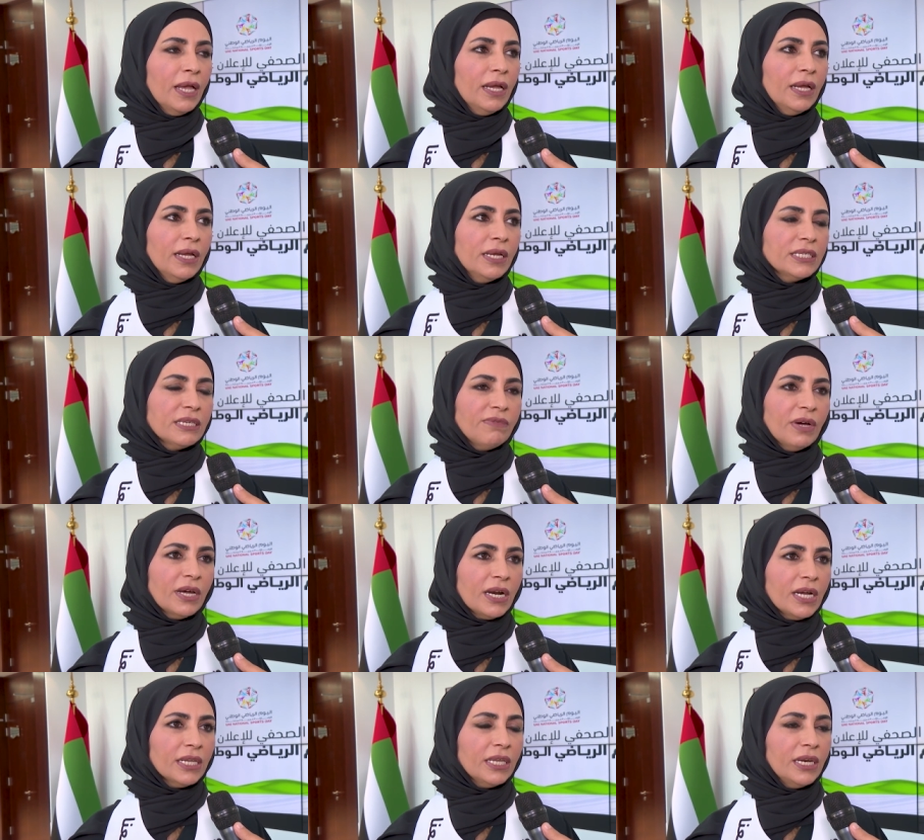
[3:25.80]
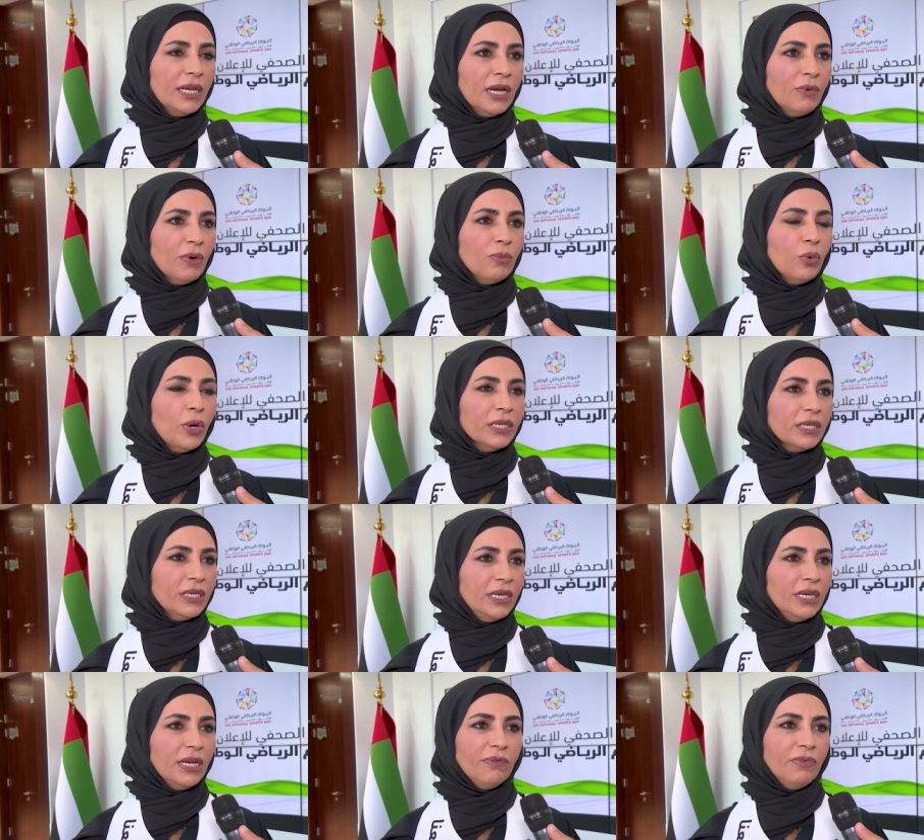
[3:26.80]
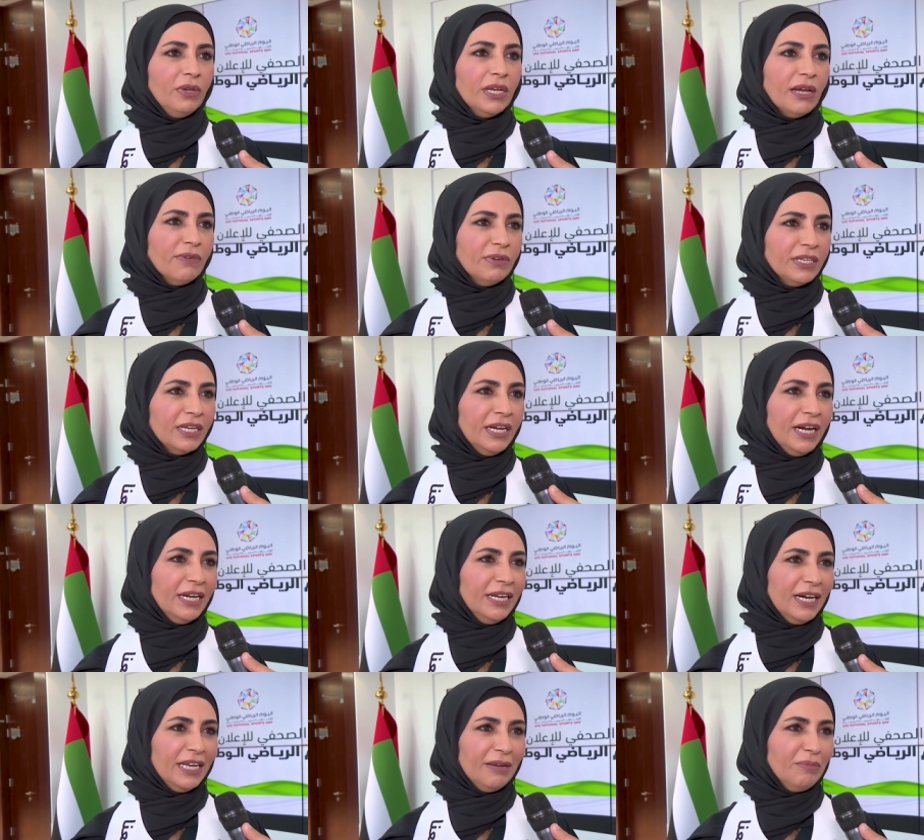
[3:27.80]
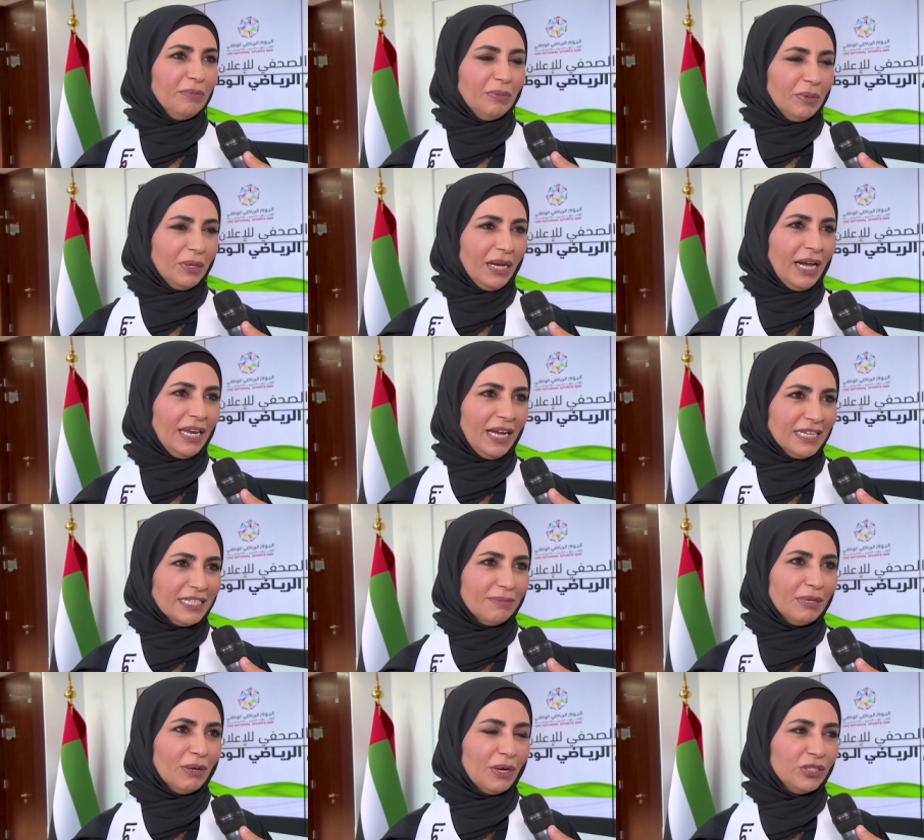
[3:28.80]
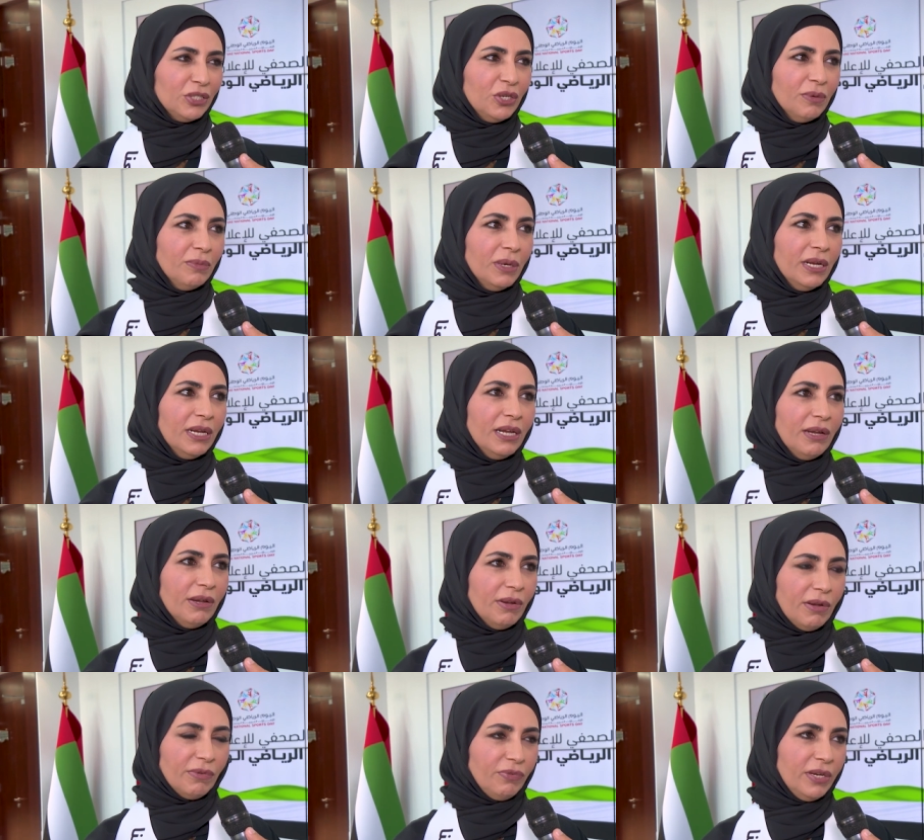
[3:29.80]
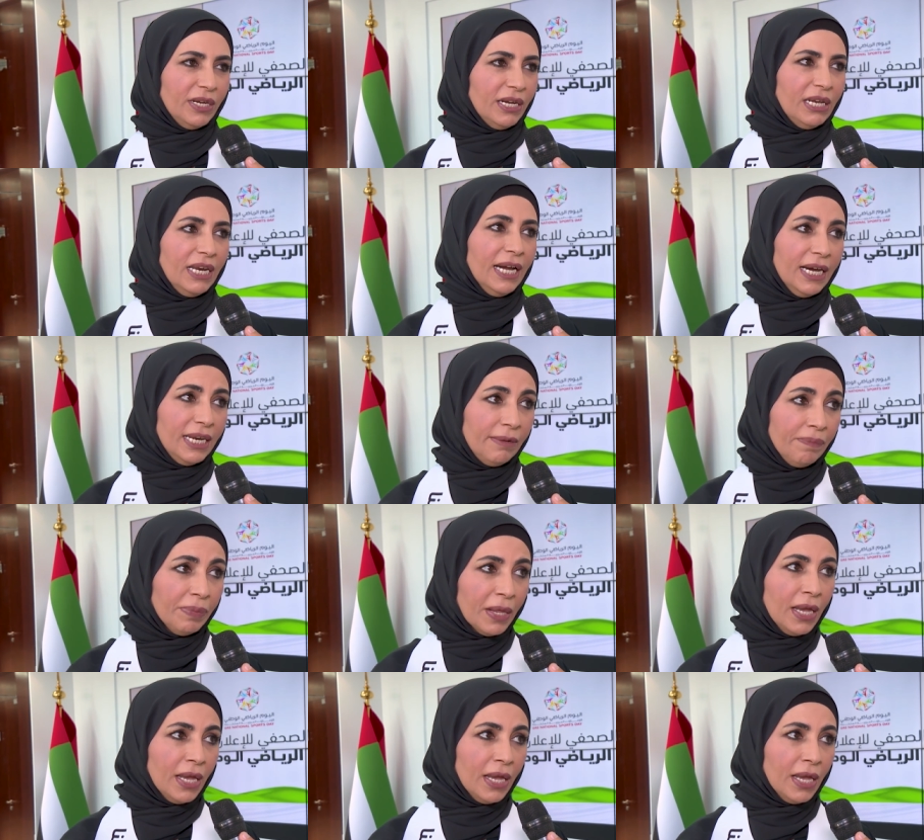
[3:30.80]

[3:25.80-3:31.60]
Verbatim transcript: آه، سفاراتنا ومواطنينا في كافة أنحاء العالم آه، على حسب تواجدهم آه، في العالم